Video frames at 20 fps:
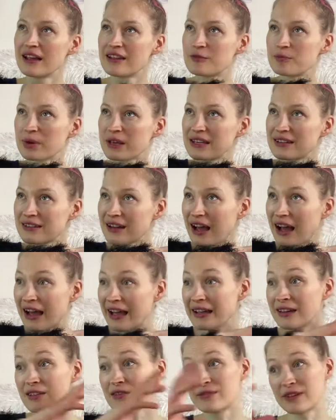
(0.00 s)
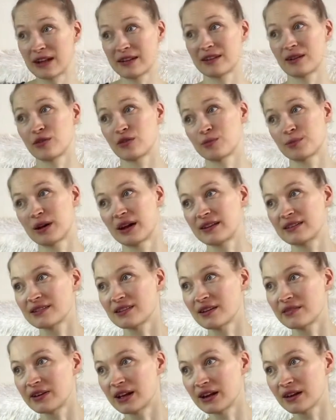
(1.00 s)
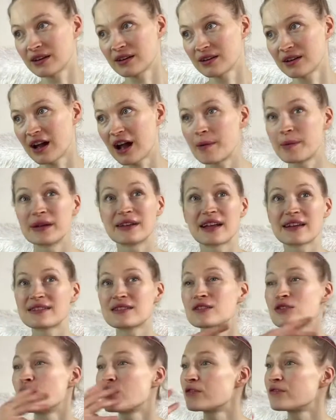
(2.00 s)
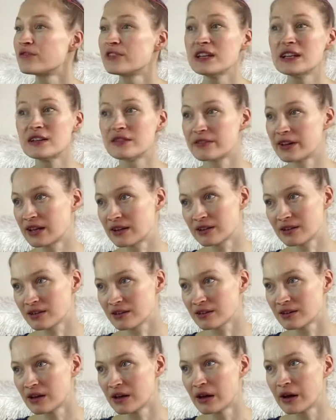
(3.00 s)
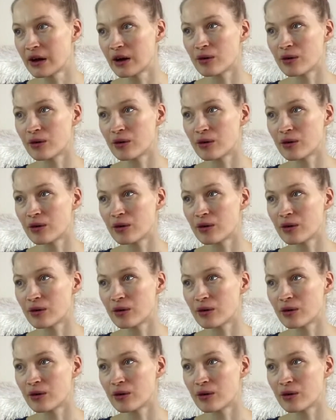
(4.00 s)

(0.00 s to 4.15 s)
es bricht eine Wand aus Panzer weg, aber da sind noch viele Wände.